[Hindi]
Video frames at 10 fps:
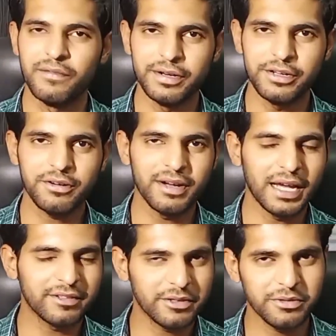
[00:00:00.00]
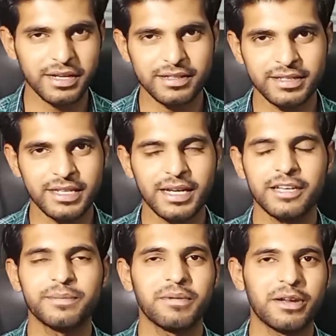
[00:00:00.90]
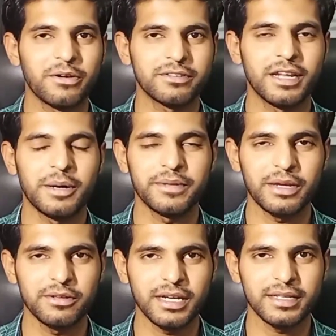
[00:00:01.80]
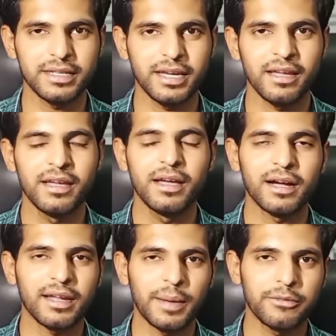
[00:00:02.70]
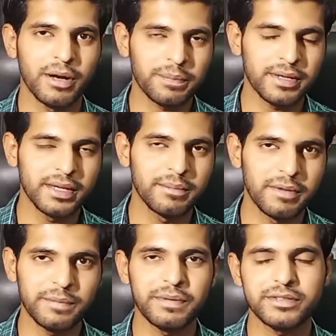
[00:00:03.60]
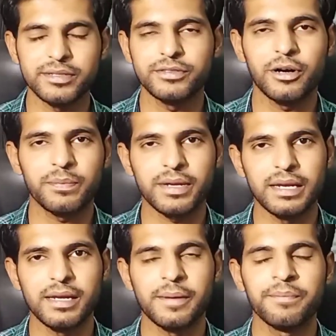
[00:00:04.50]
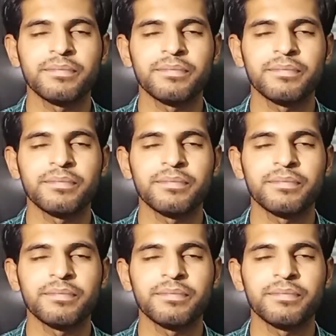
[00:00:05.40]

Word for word: वीडियो को लाइक ज़रूर कर दीजिएगा इसमें हमारी हौसला अफजाई हो जाती है अगर आपको आपकी मनपसंद जॉब के लिए